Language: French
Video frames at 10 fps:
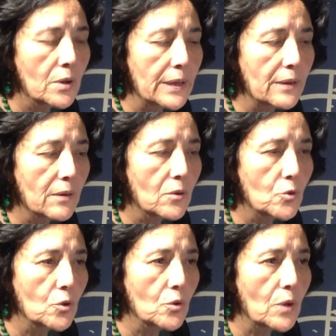
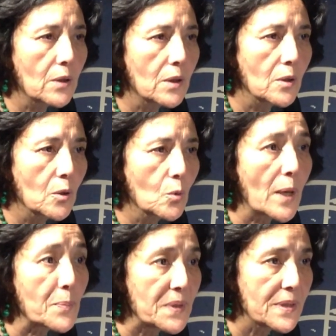
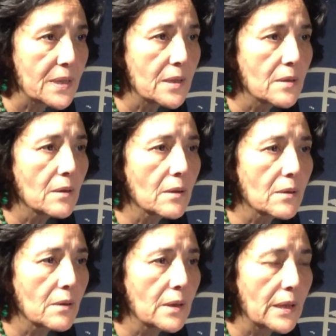
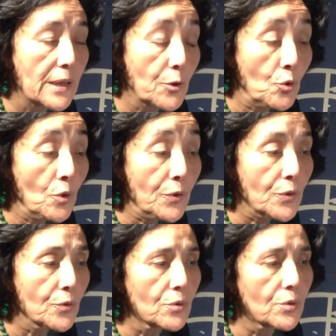YPD, les, les,
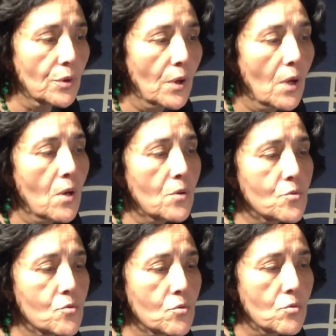Kurdes. Donc
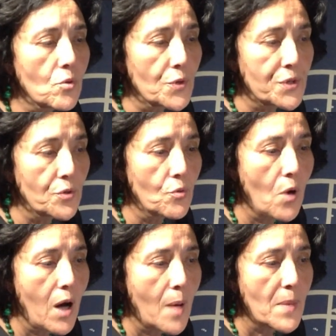nous
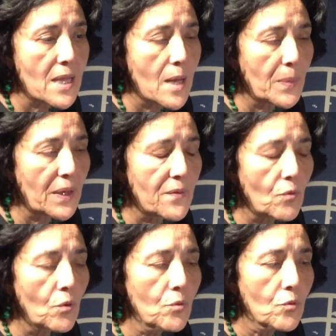continuons à mettre la
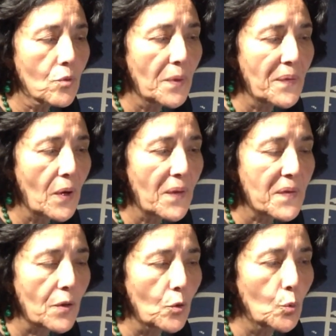pression. Nous demandons
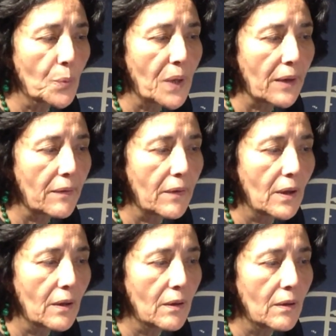à ces groupes
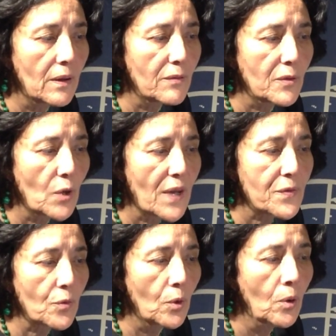d'arrêter les
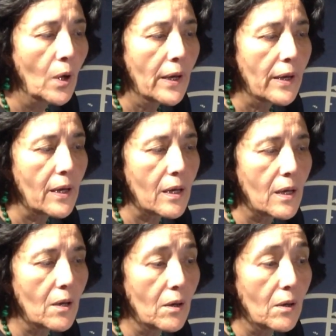violations
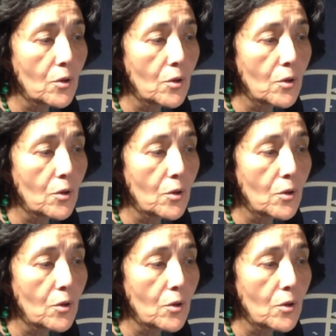et